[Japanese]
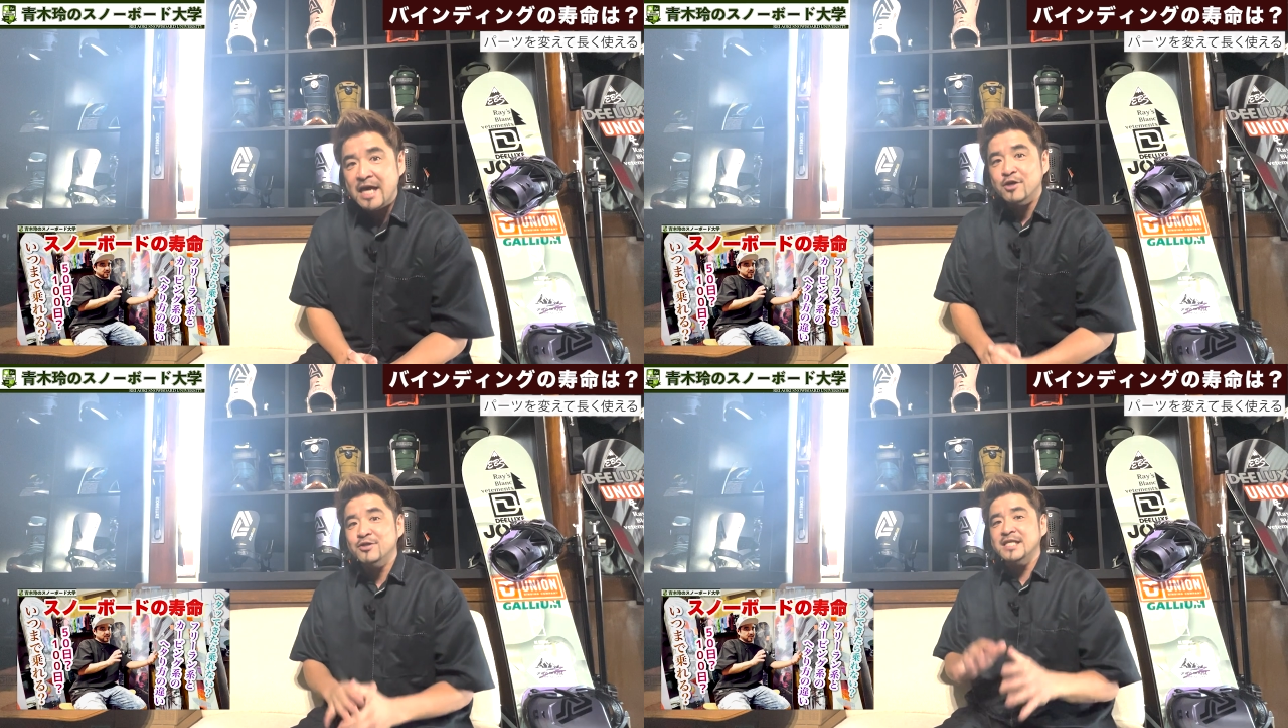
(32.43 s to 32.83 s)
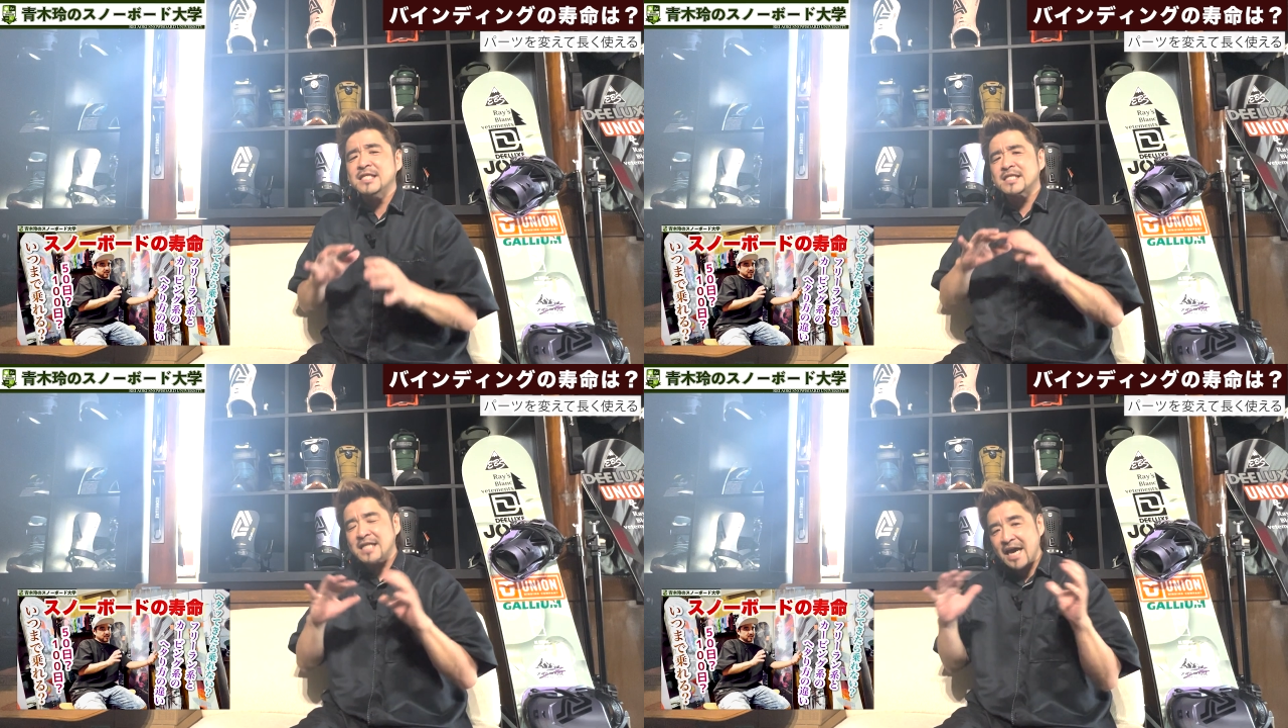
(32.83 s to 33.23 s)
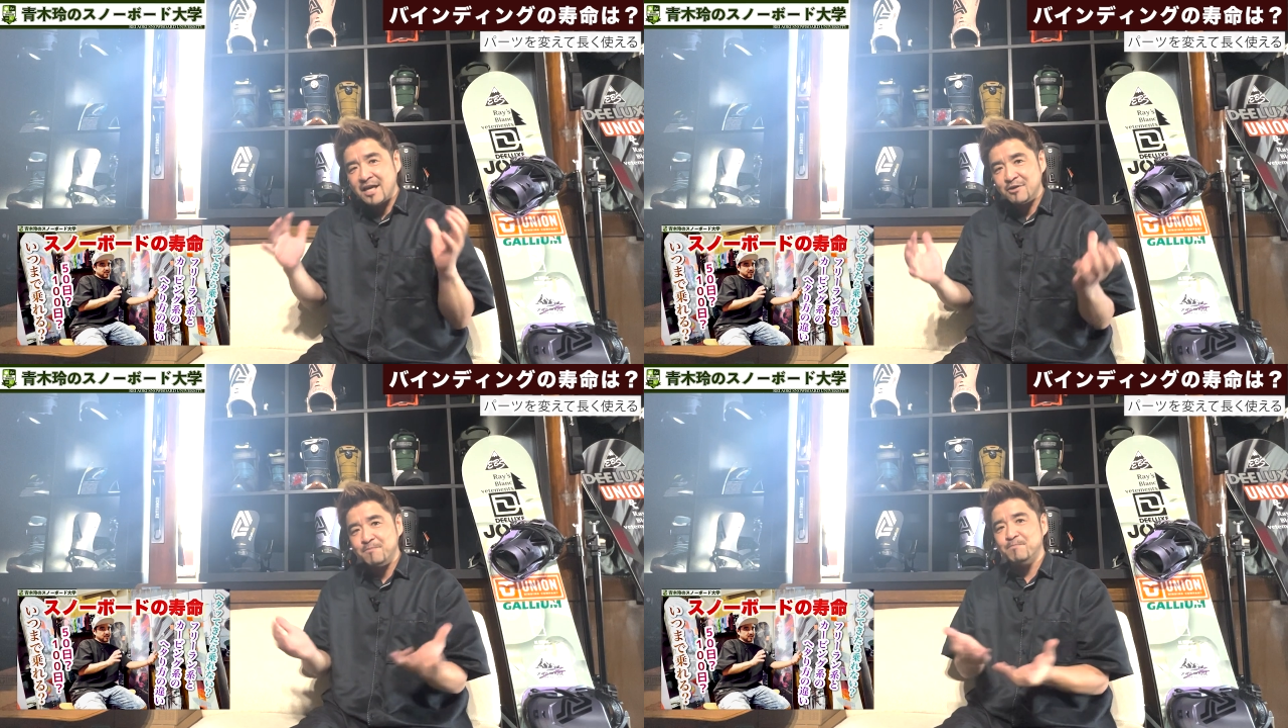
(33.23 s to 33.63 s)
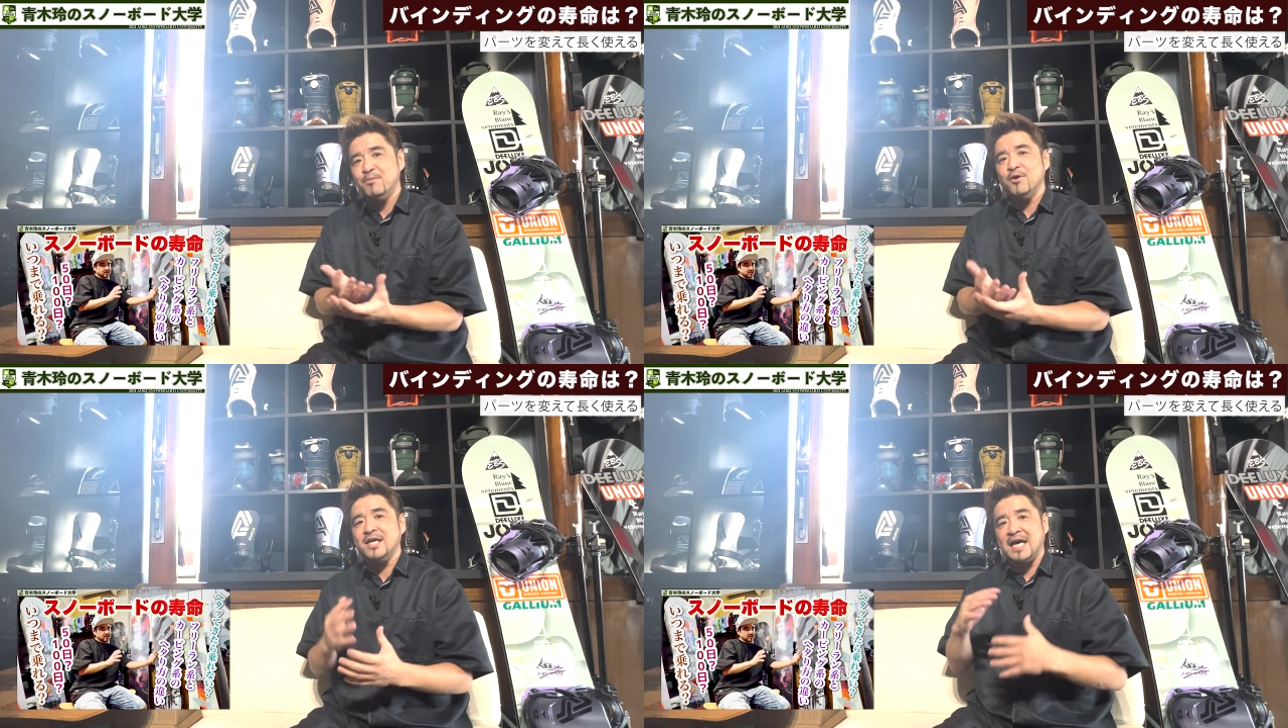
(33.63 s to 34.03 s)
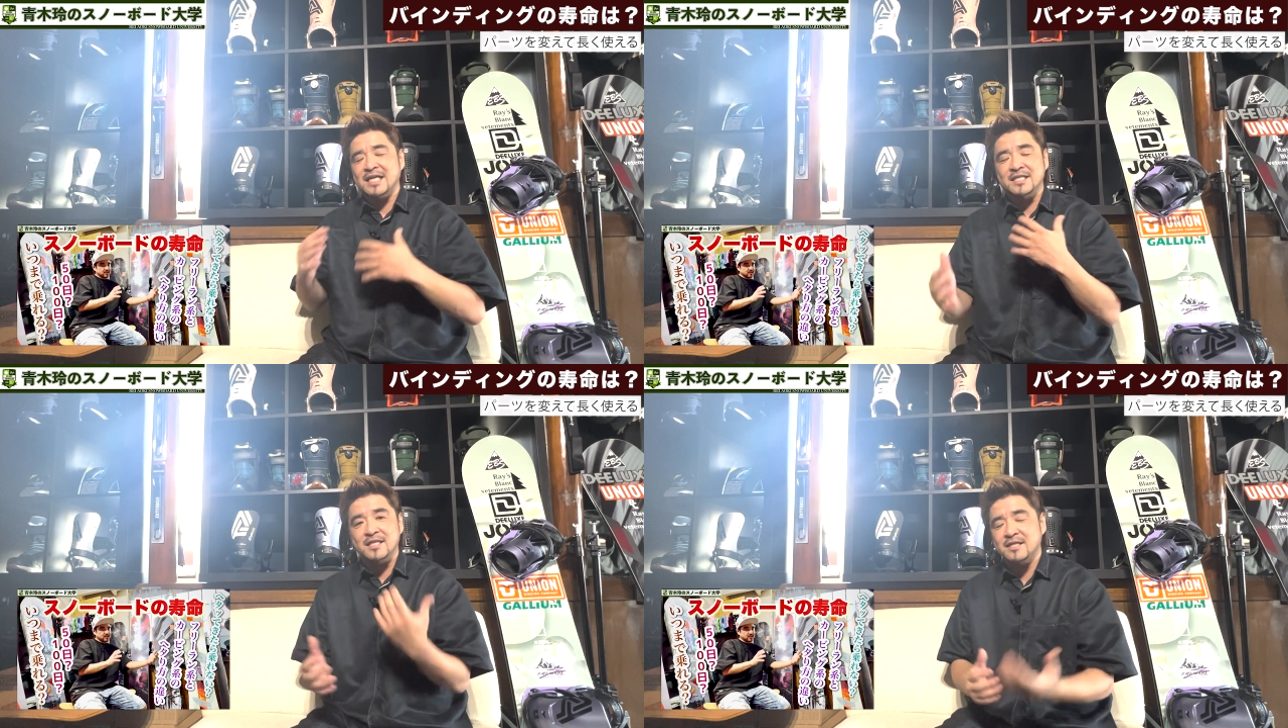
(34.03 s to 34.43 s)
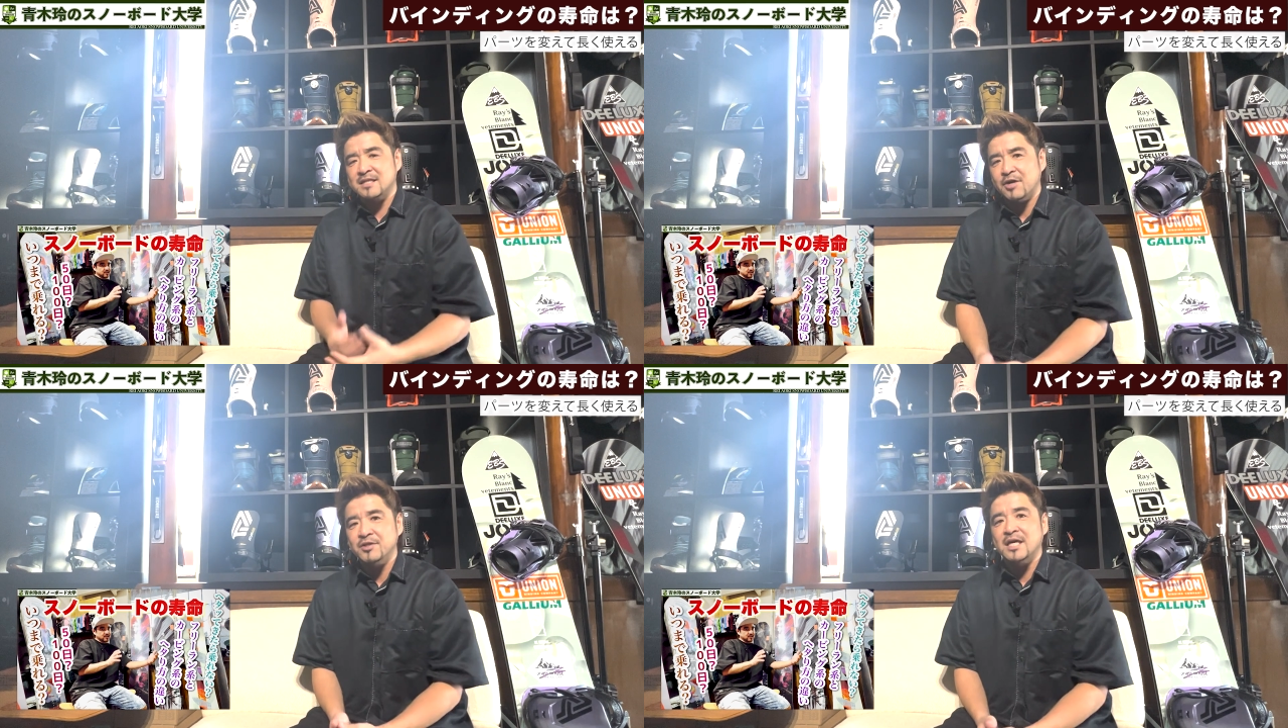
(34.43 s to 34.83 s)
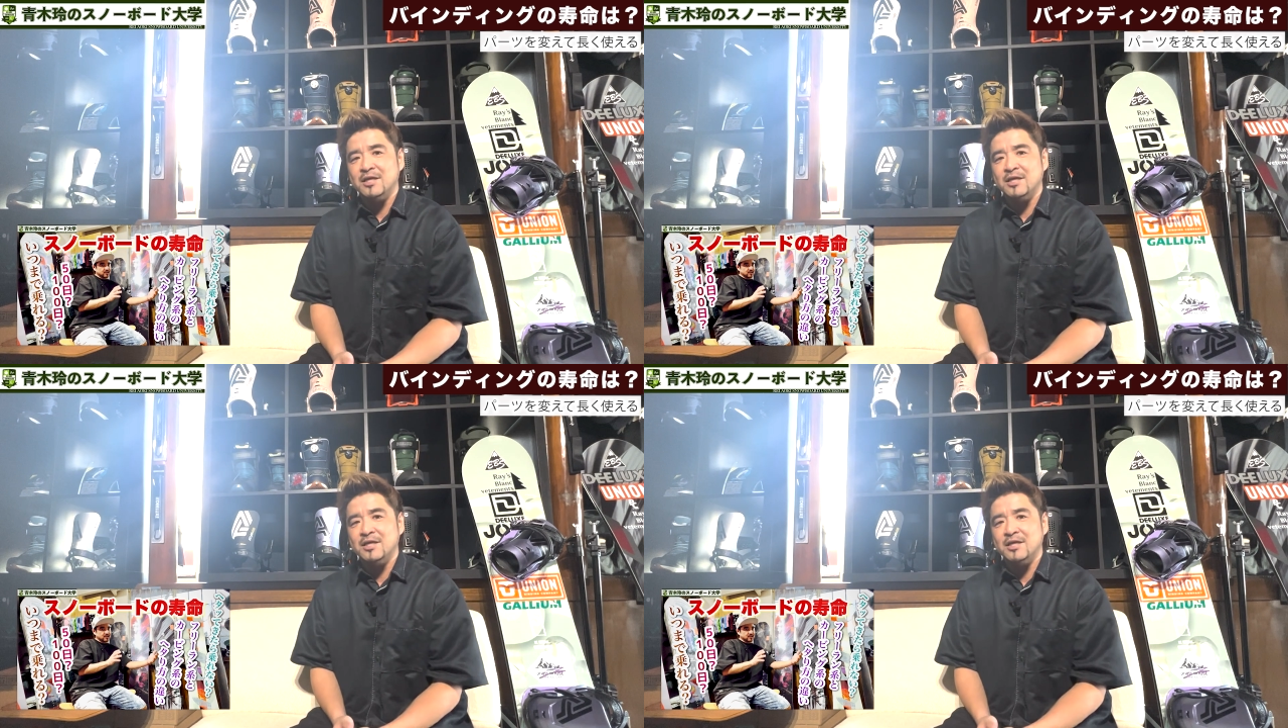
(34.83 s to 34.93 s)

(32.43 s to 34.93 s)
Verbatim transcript: フリースタイルっぽい感じで使う板